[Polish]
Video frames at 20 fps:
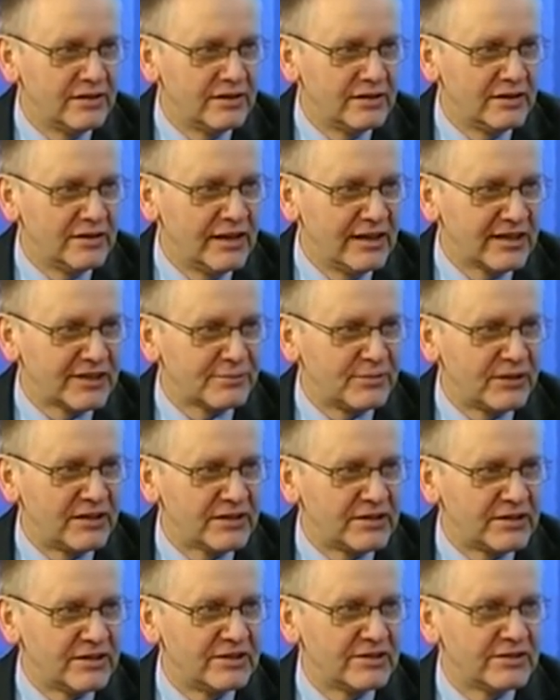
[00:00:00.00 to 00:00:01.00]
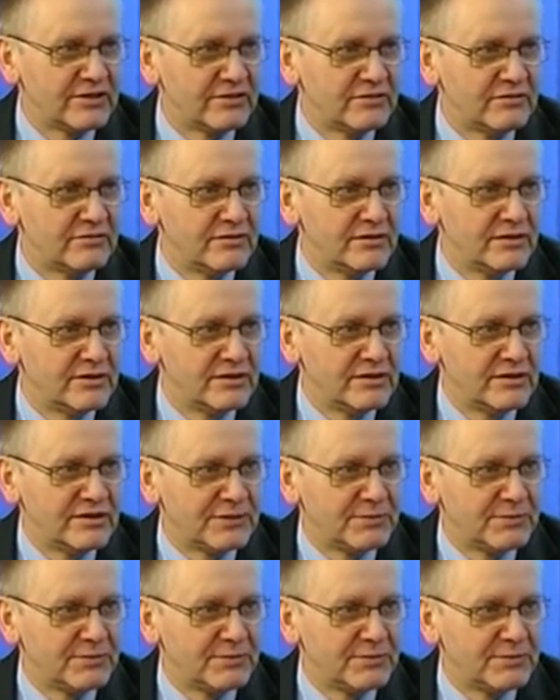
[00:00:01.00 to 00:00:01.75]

y, ekspertyzą y,